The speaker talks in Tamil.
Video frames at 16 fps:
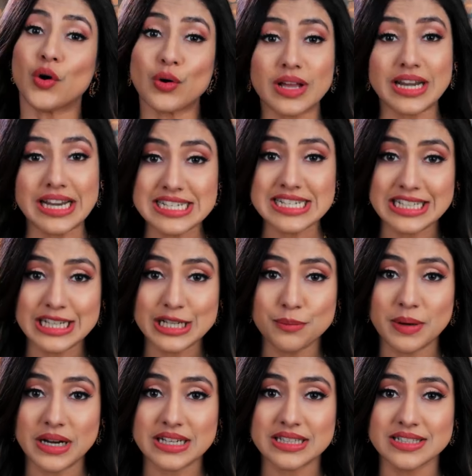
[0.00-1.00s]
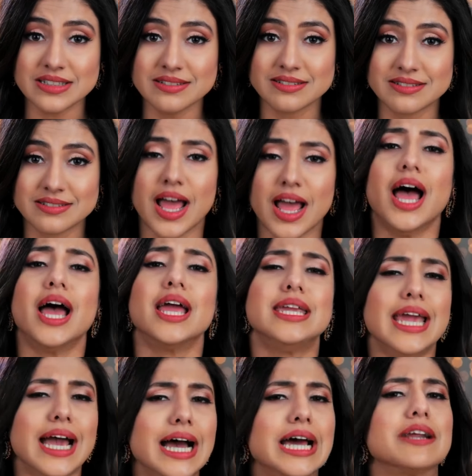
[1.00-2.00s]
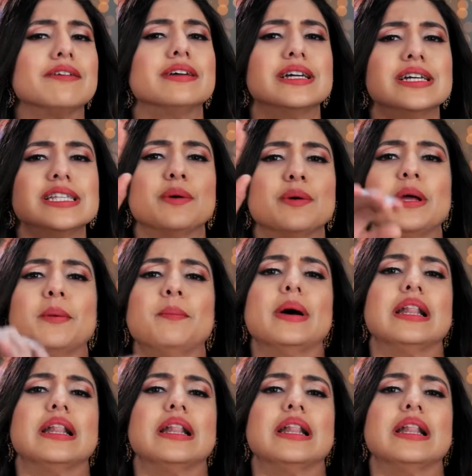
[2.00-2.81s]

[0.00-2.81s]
குக்கரி சேனலை பார்த்து யார் வேணாலும் சமையல்